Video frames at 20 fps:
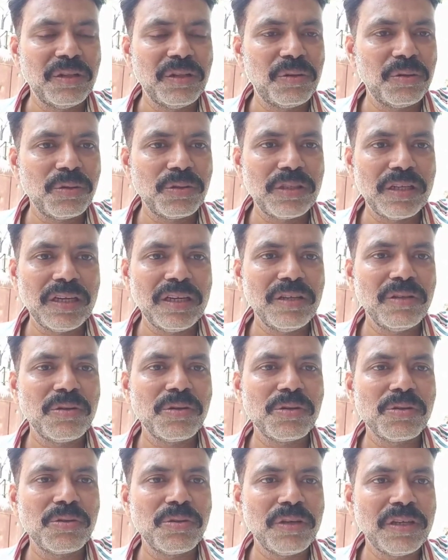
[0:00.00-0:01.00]
तो चलिए
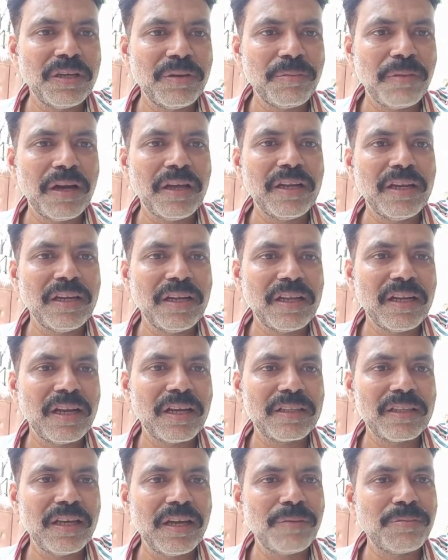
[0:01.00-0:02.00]
दोस्तों ये मायने नहीं
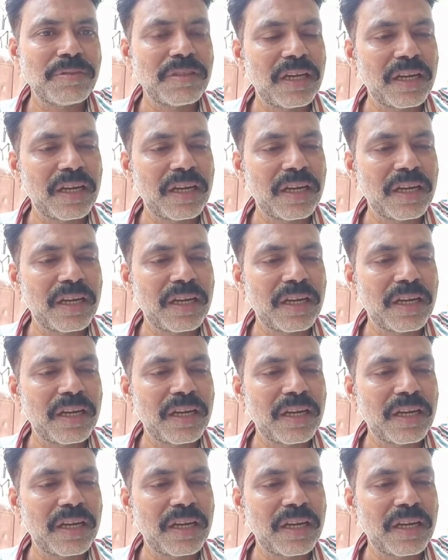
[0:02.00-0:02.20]
रखता आप